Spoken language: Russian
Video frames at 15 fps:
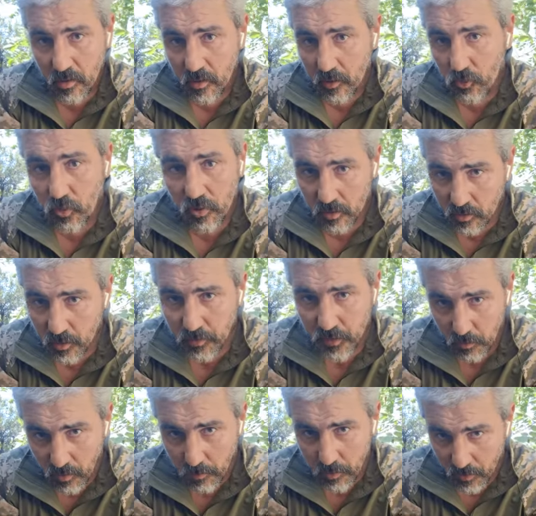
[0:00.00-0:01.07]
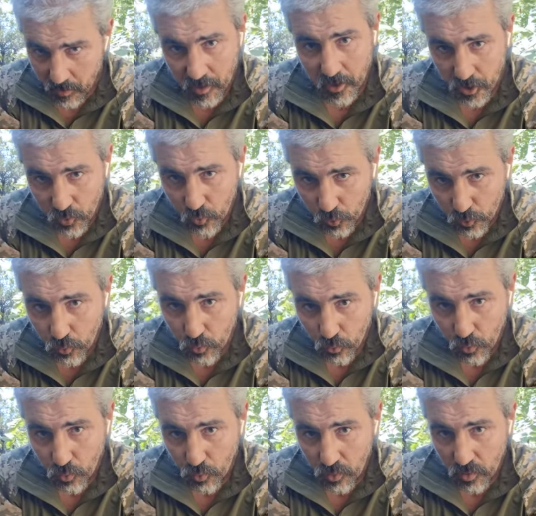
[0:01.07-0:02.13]
которой ты в себя пихаешь
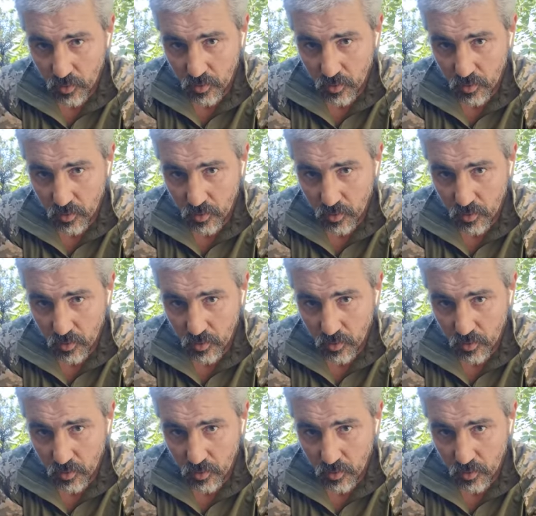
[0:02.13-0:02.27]
культуру.